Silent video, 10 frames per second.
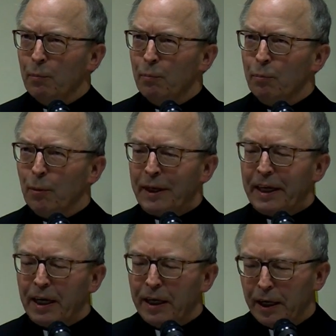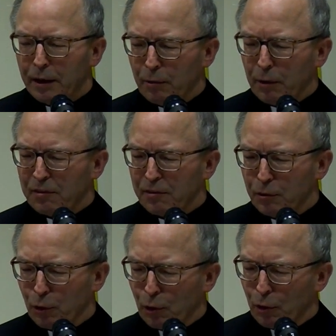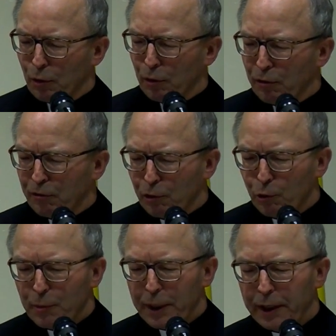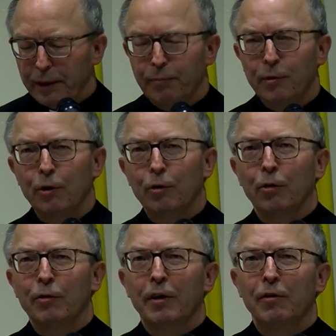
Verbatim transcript: Pubblicare questo volume non è